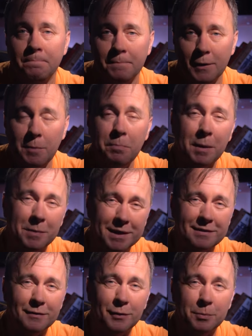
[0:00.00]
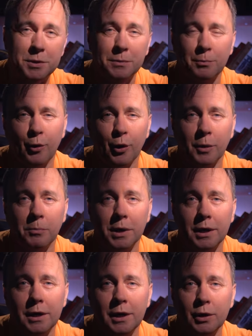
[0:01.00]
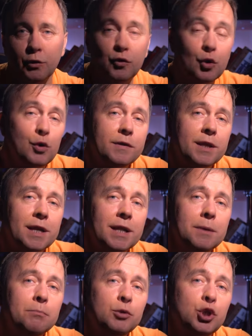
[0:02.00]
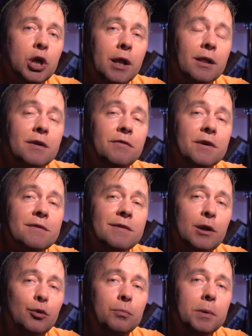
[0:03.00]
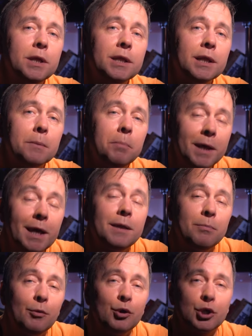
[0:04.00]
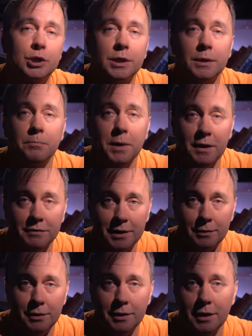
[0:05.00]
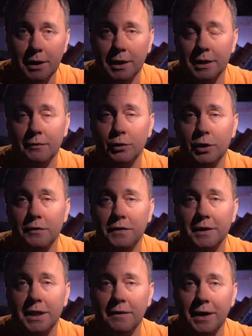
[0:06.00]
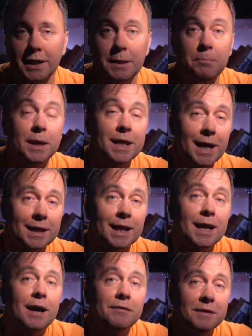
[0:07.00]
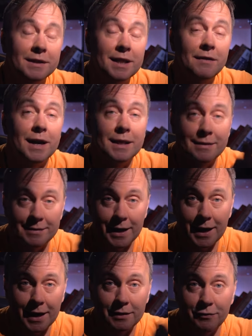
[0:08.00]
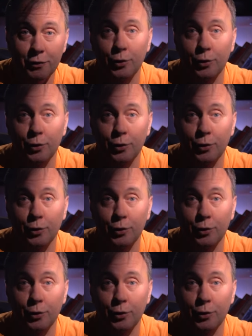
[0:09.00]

Ну и помыться, в общем, мог бы. Но, с другой стороны, мчал к возлюбленной, понять можно. Правда, он давно не фехтовал, и понятно, как фехтовать, стакан в